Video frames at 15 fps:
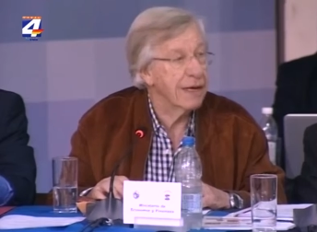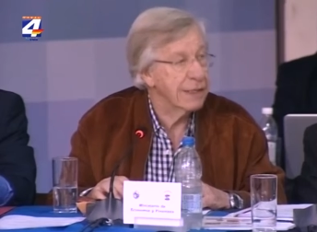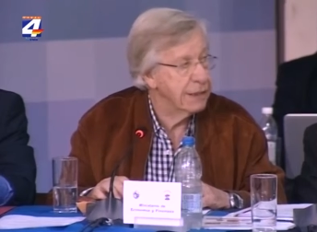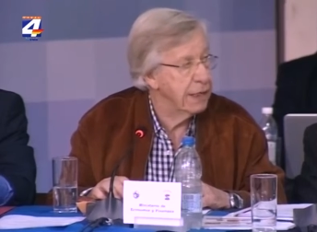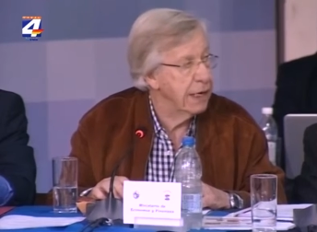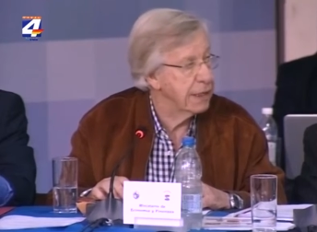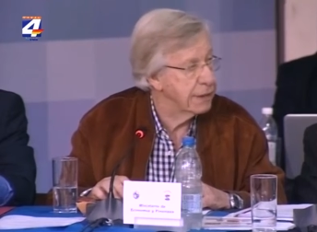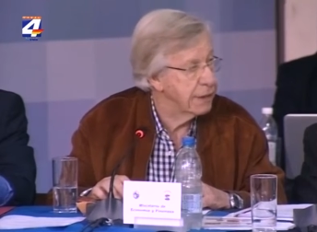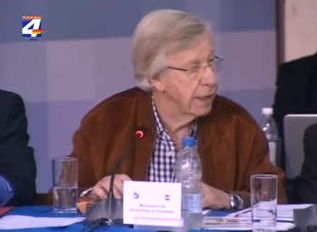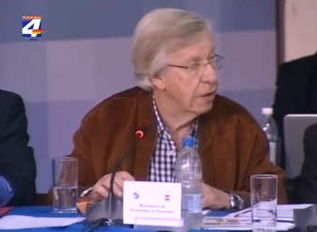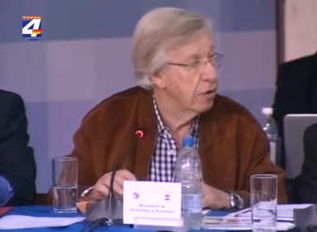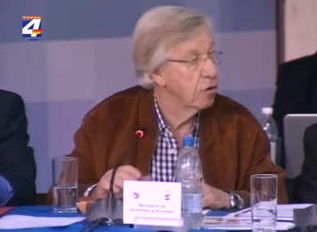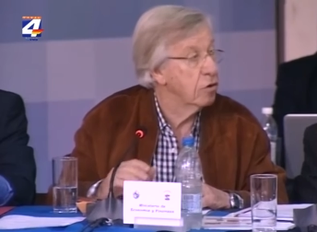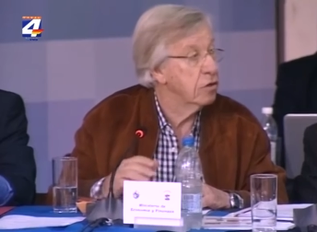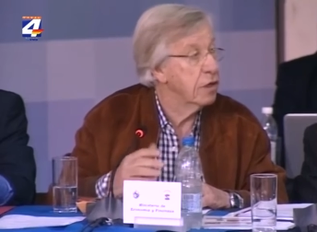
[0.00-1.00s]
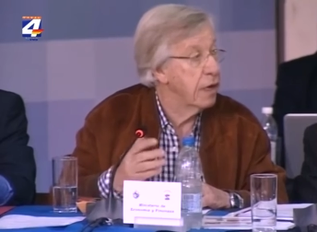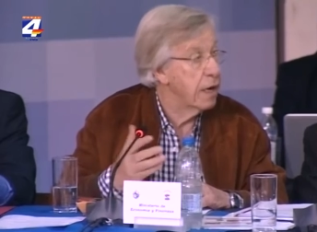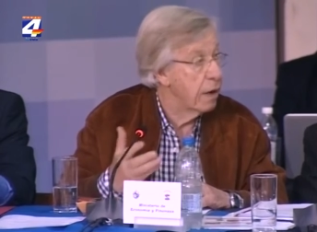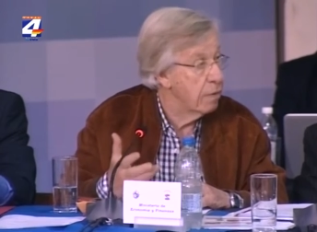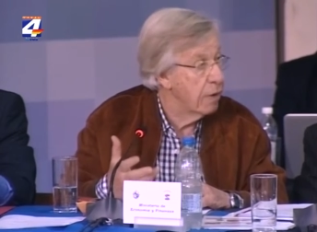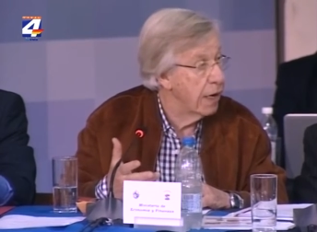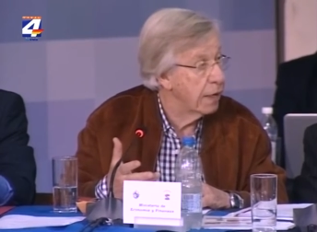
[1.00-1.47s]
fácil hacerlo con
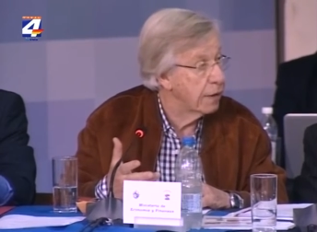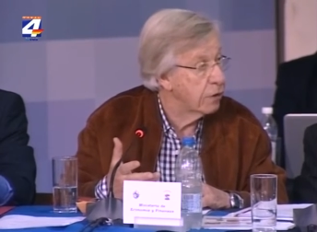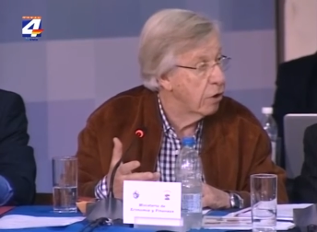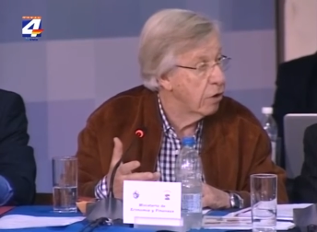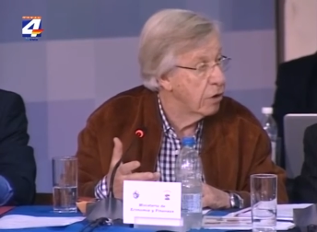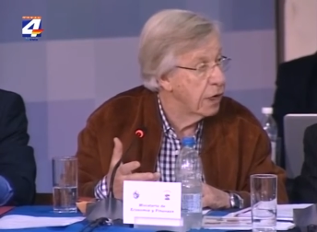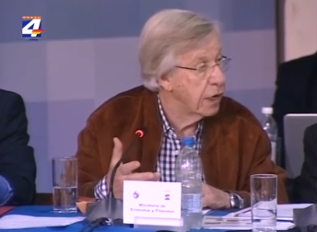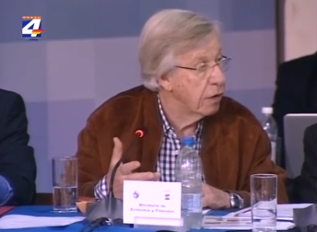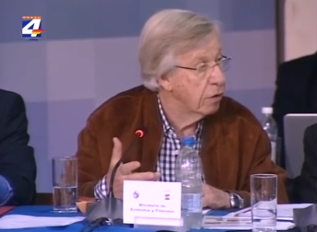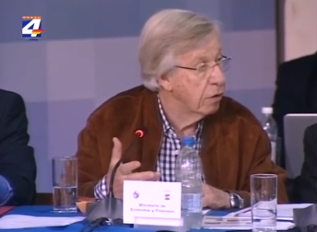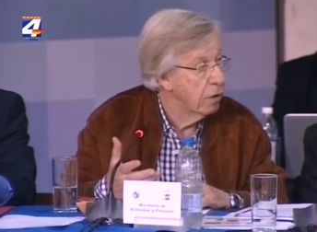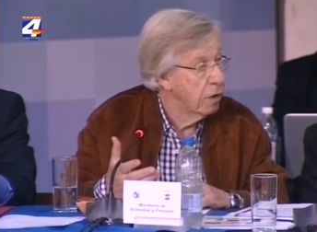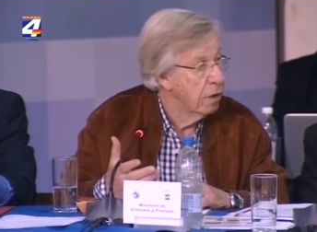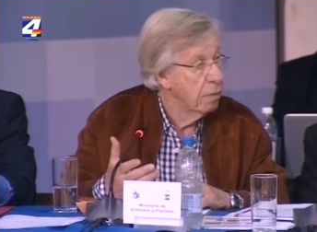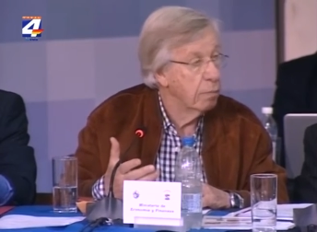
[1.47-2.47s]
dinero electrónico,